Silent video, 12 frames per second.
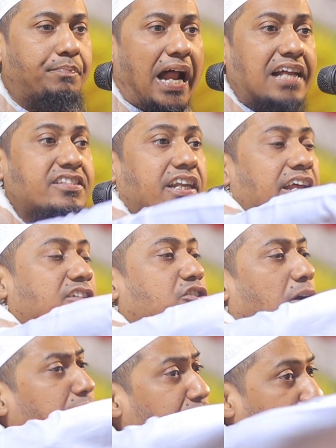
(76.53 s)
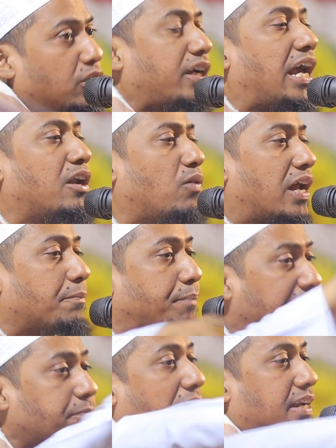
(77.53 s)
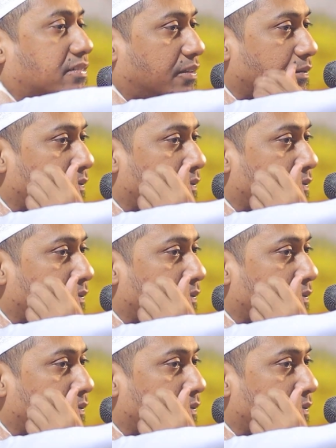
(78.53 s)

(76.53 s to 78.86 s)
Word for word: ব্রাজিলের সমস্ত খেলোয়াড় বেইমান